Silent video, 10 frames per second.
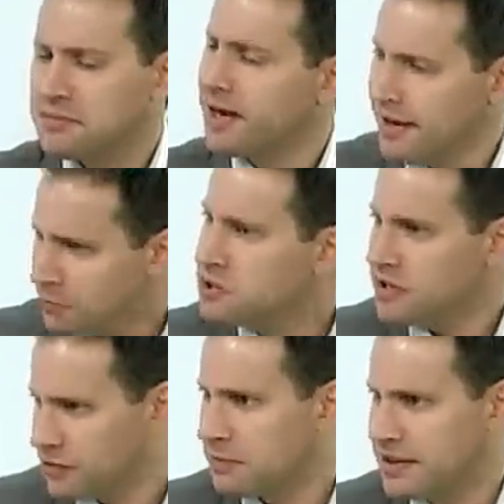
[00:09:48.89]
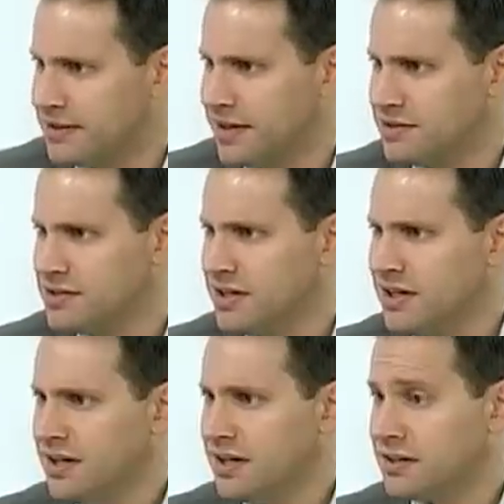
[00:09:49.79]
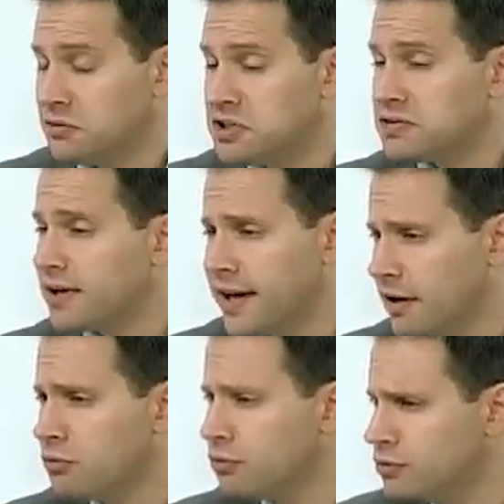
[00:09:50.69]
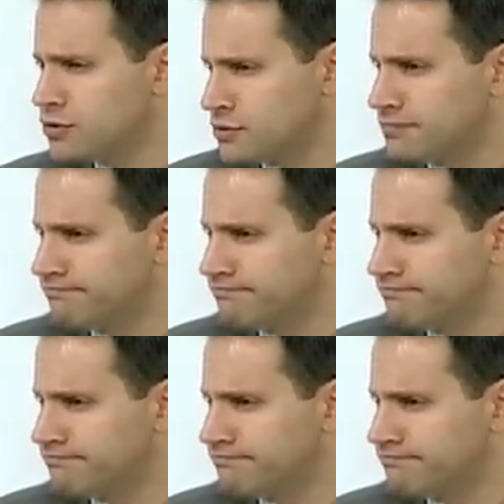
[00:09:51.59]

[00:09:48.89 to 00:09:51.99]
há muita informalidade. Então, isso agrega um custo.